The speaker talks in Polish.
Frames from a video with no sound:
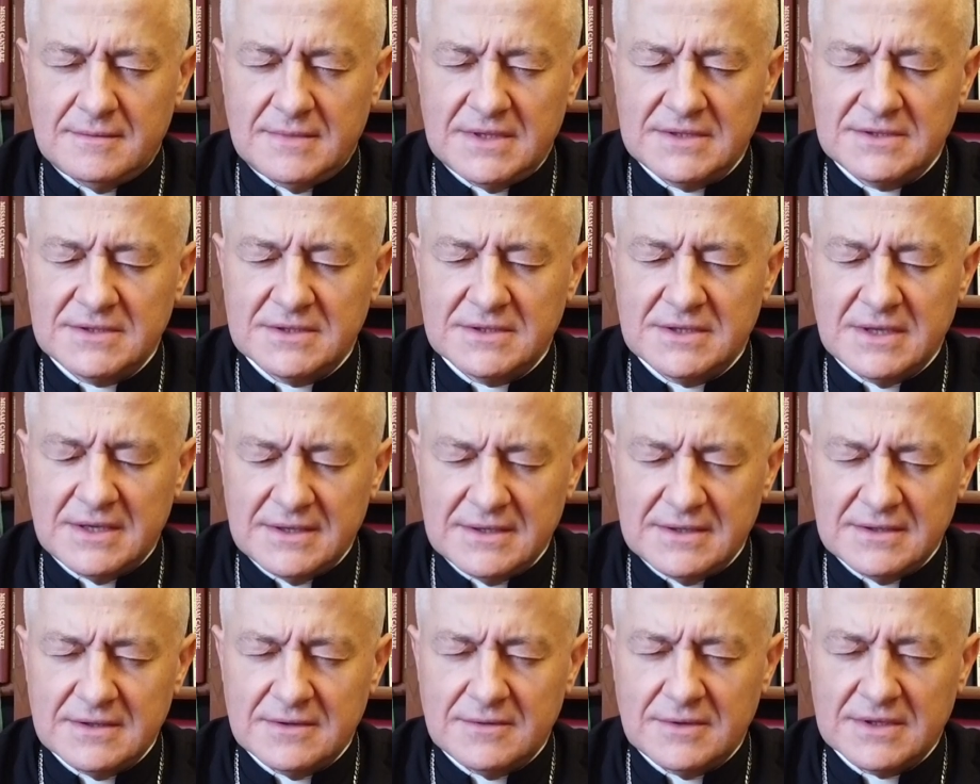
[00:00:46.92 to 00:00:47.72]
będzie
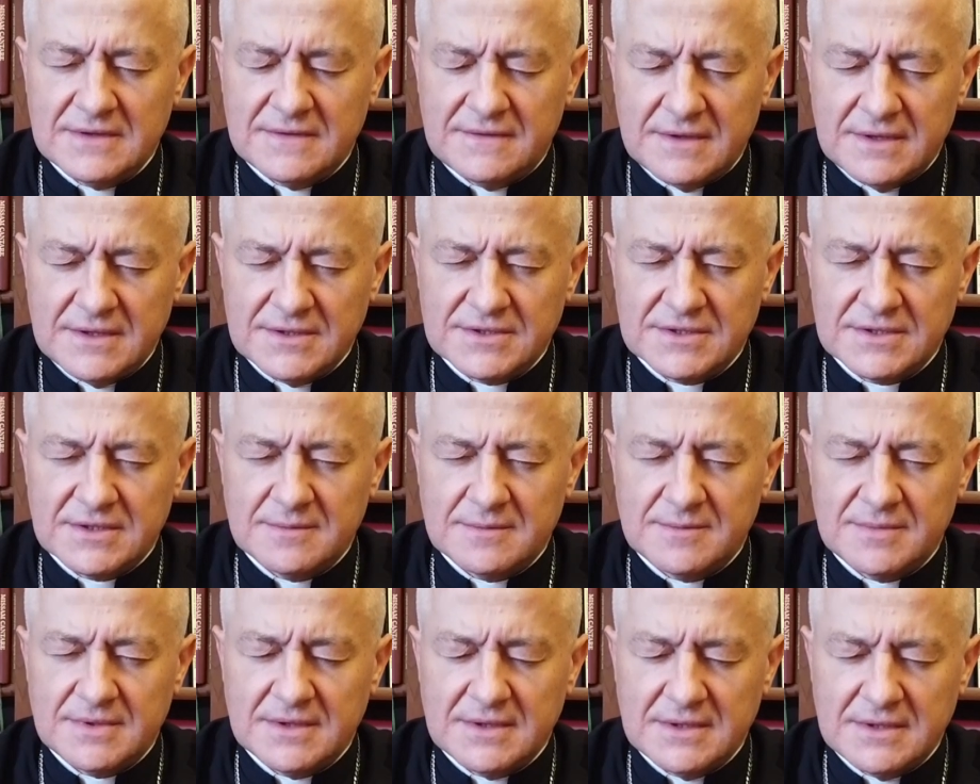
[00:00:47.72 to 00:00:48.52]
dla innych
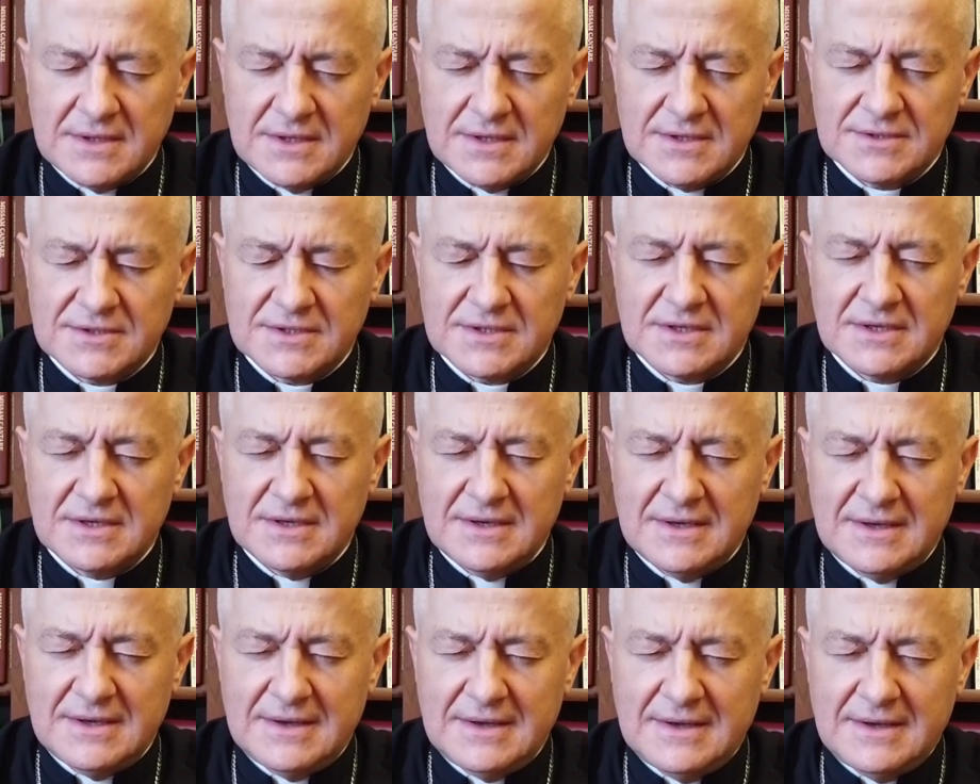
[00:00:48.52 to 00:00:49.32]
łatwiejsze, piękniejsze,
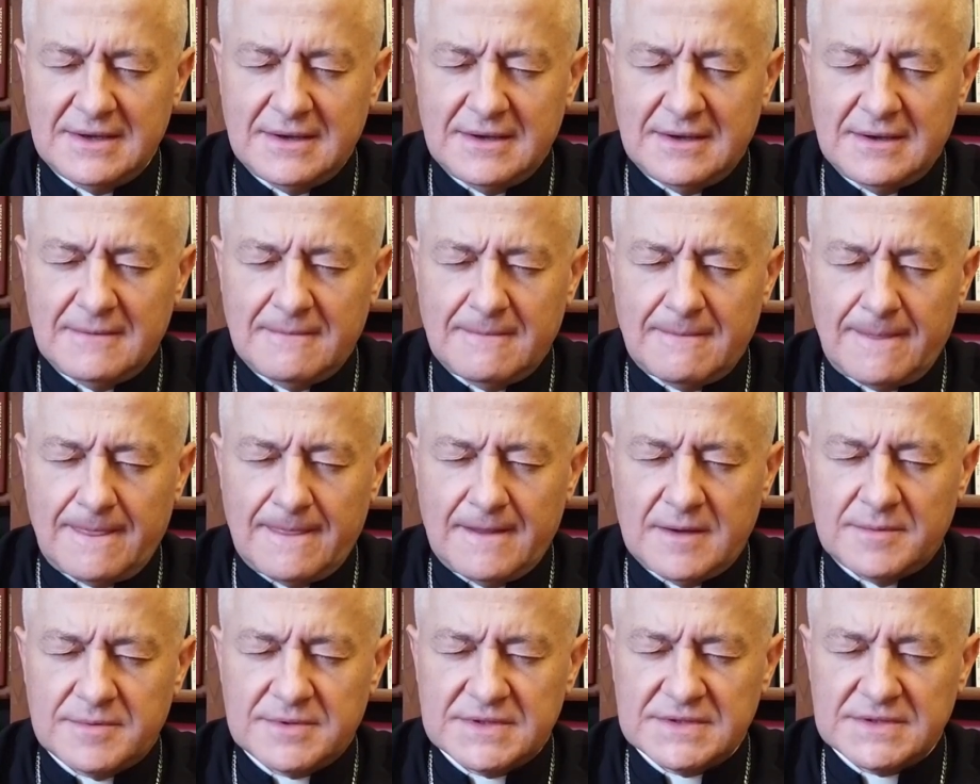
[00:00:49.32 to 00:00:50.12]

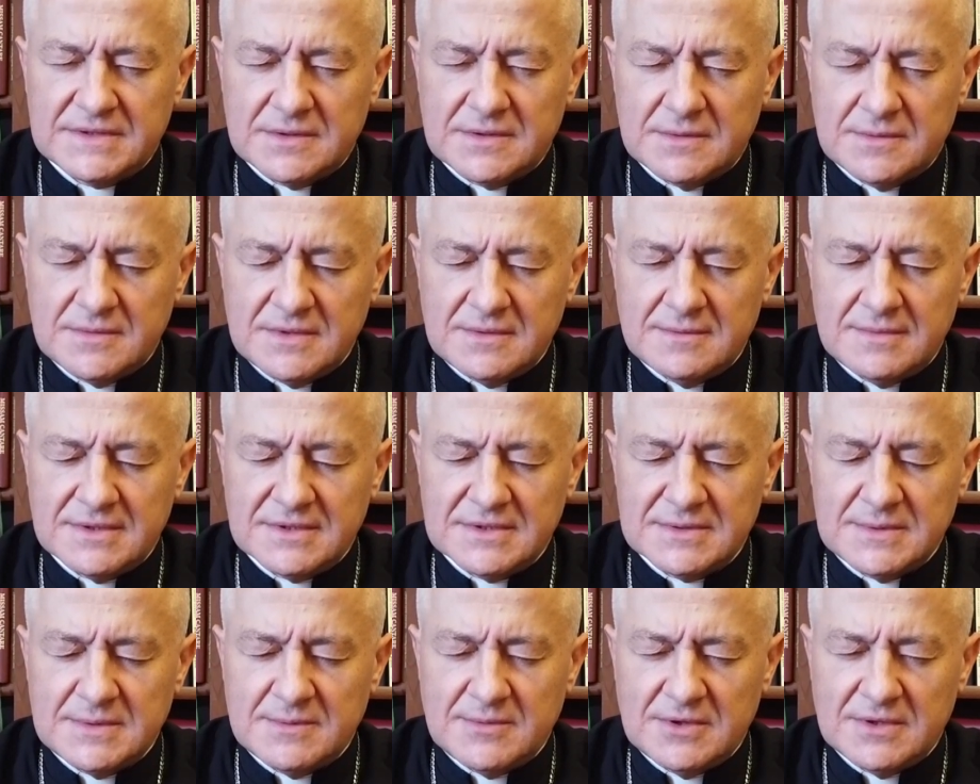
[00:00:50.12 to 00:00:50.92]
a przez to my
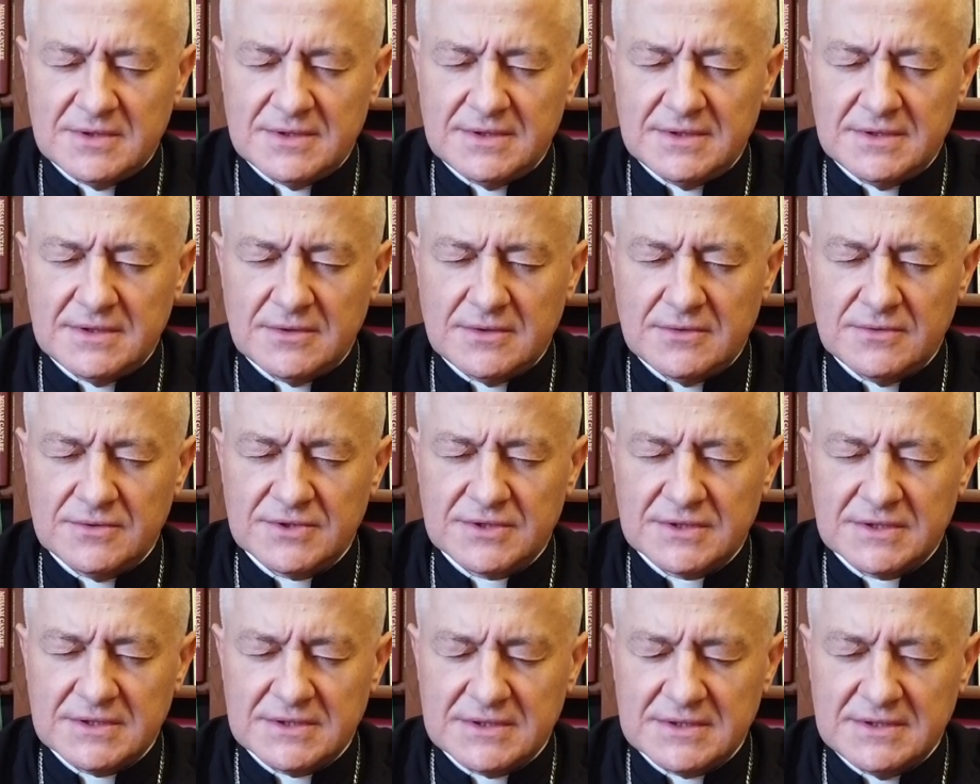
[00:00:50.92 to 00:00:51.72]
będziemy mogli ich
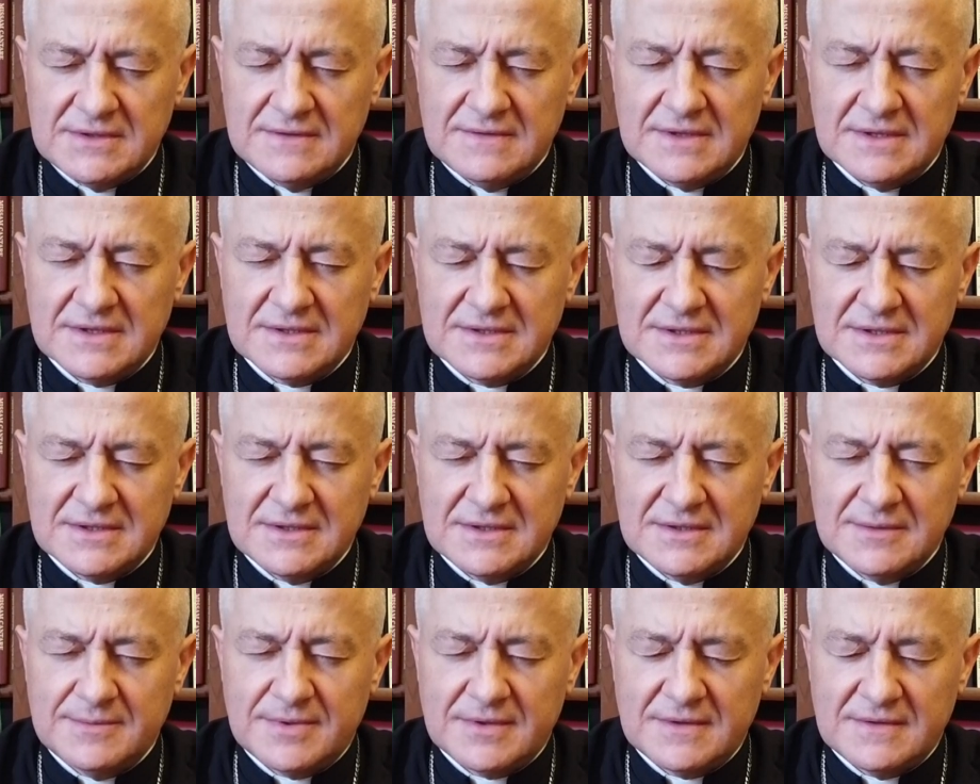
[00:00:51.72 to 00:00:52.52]

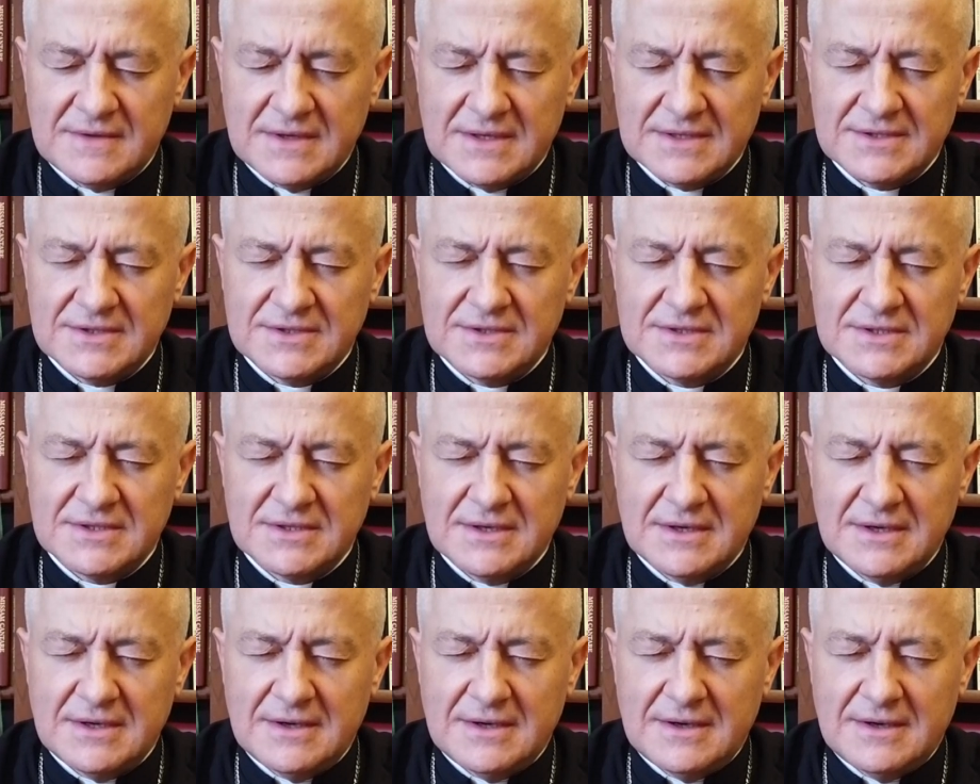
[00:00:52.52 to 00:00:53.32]
uszczęśliwiać i
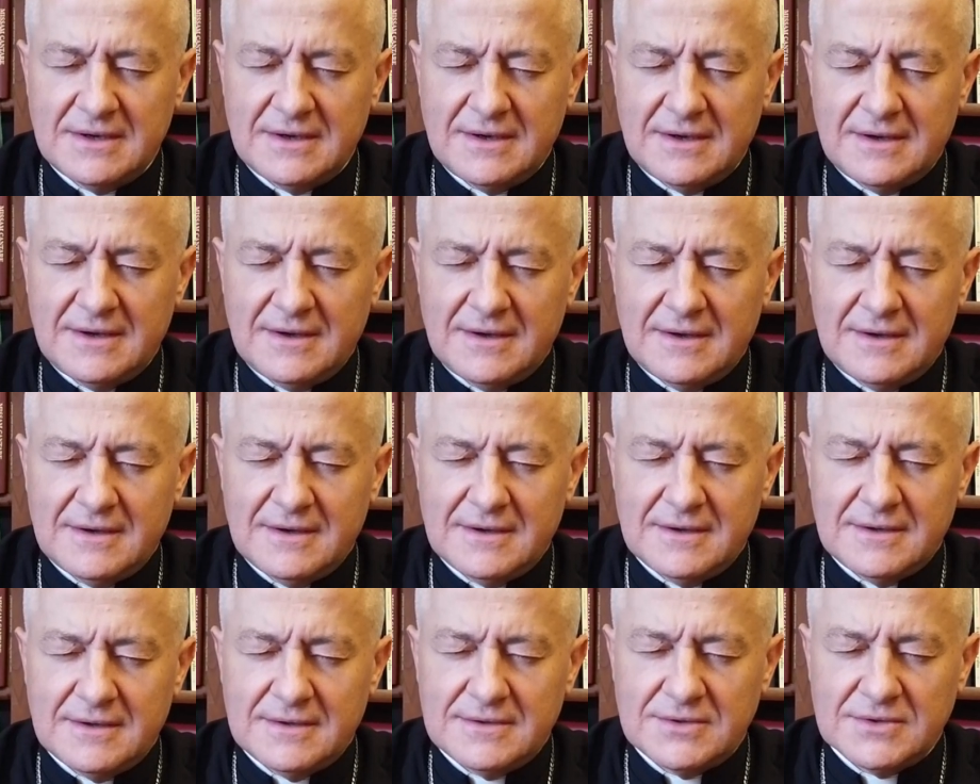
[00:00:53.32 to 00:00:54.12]
prowadzić
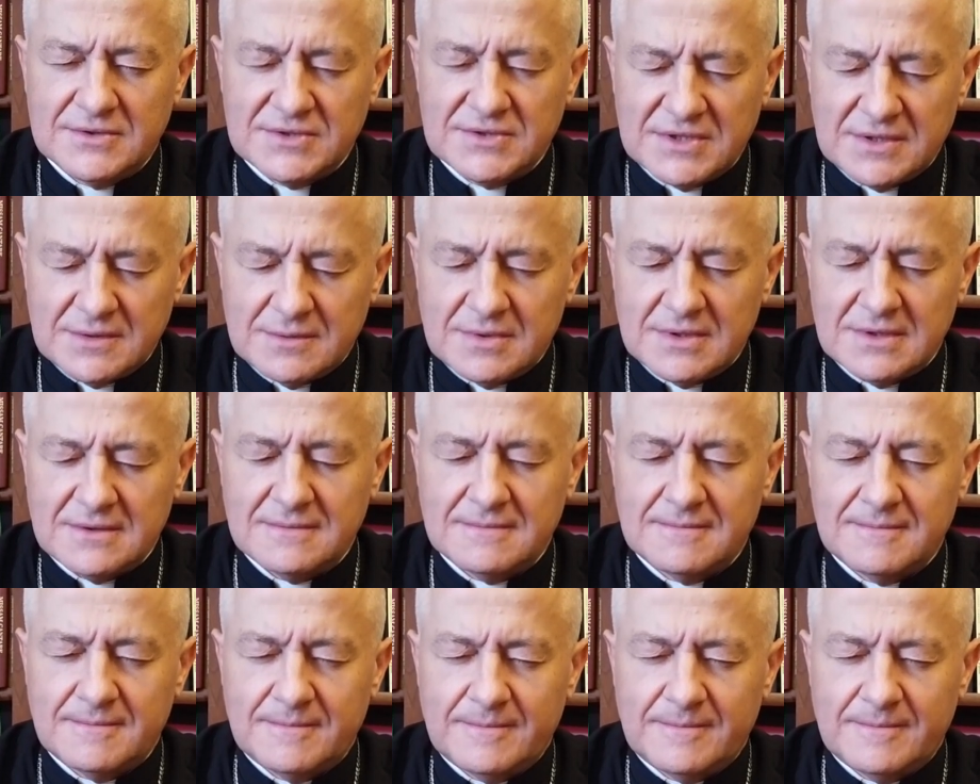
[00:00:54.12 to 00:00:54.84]
do Ciebie.